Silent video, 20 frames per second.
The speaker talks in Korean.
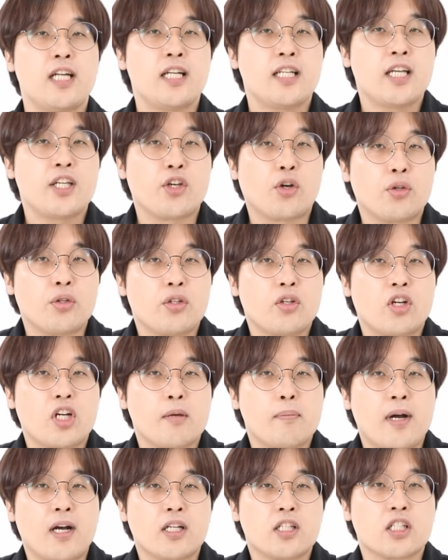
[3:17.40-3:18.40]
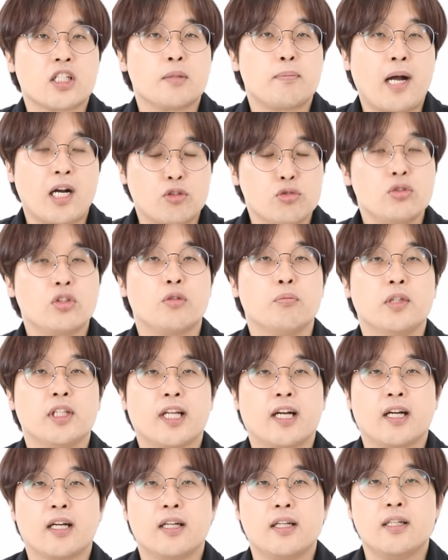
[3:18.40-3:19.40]
사이의 연결의 방식을 바꾼
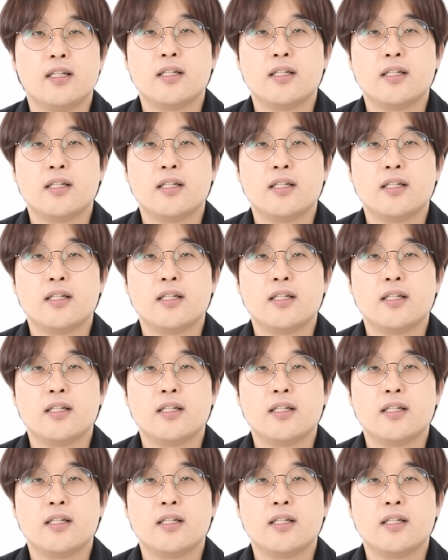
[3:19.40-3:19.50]
겁니다.